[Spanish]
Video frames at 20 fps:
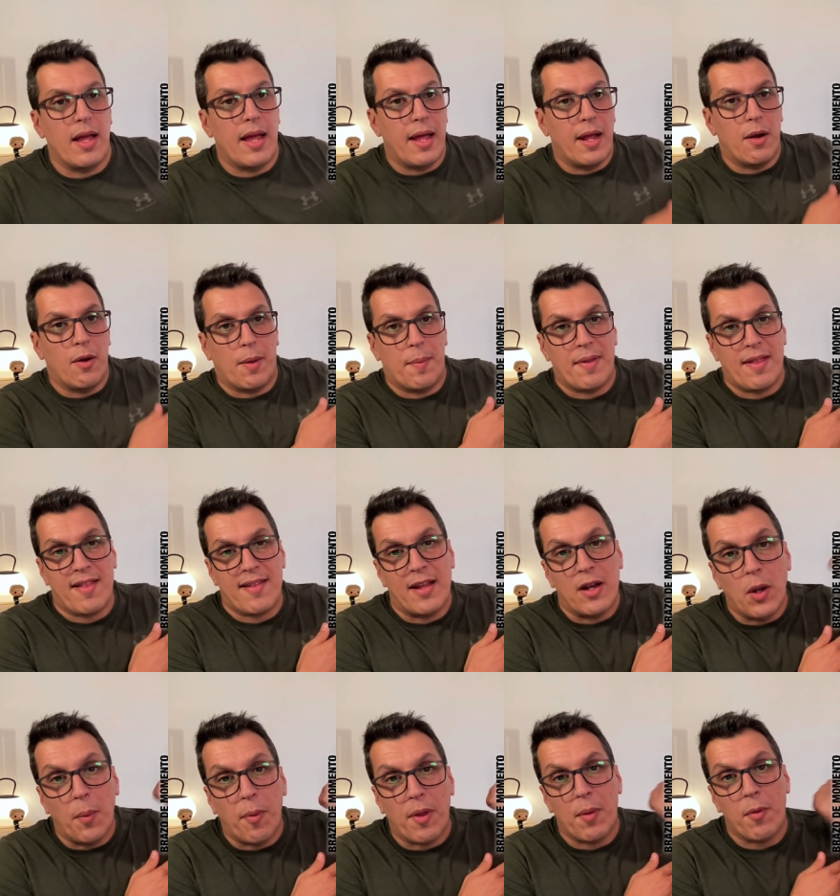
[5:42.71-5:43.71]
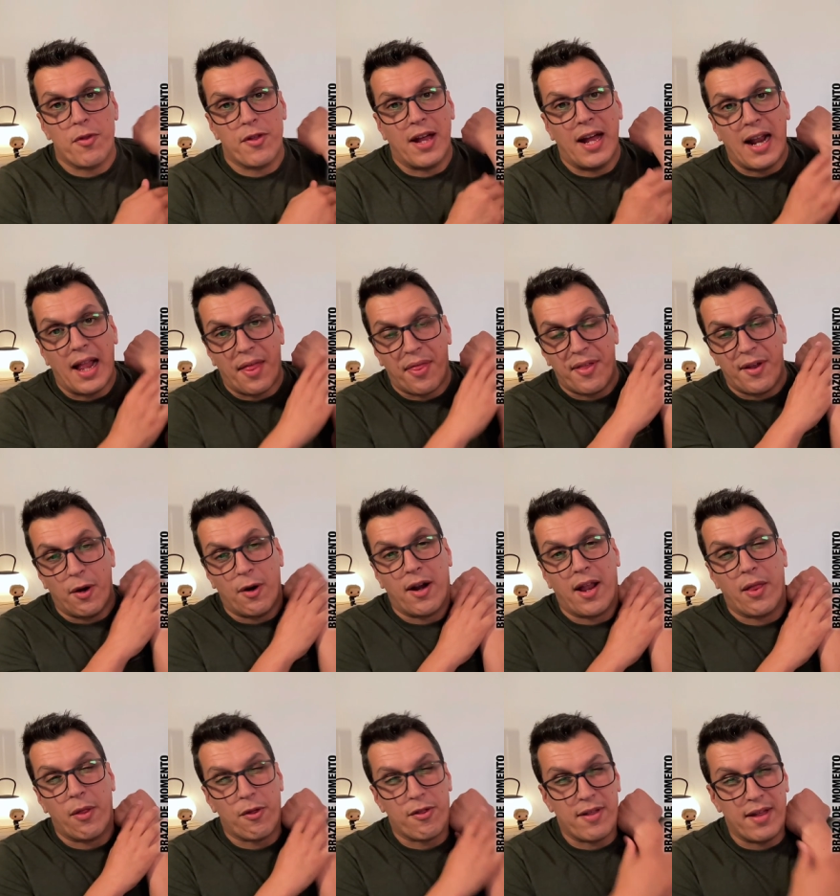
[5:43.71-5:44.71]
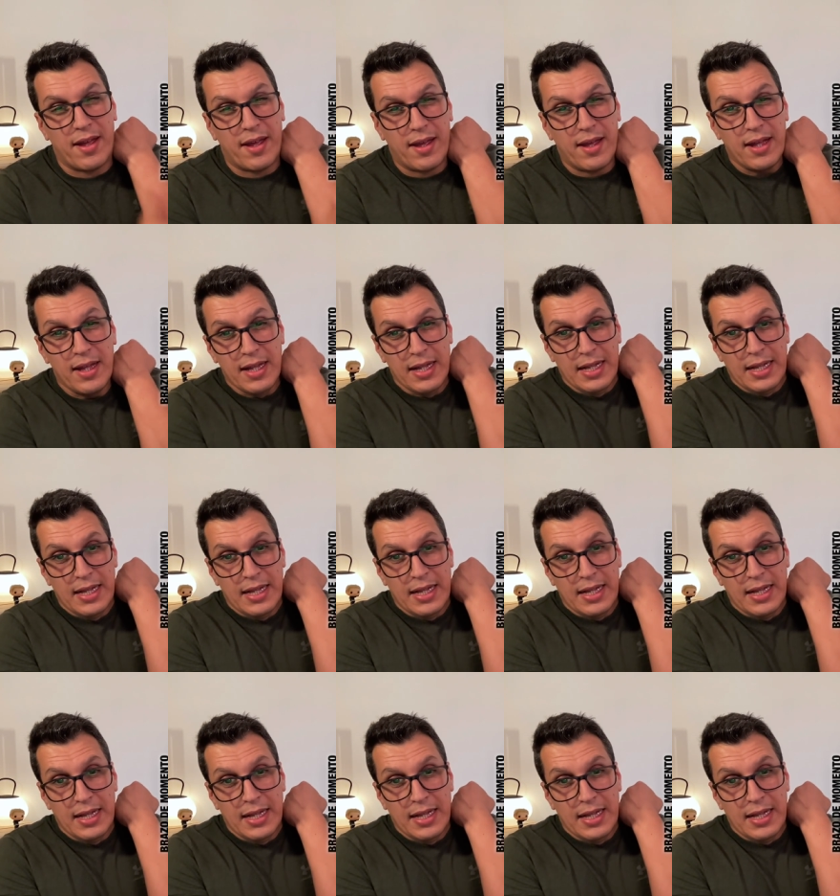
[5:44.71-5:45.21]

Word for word: Eh, lo que pasa es que no podemos llegar a 0 grados de,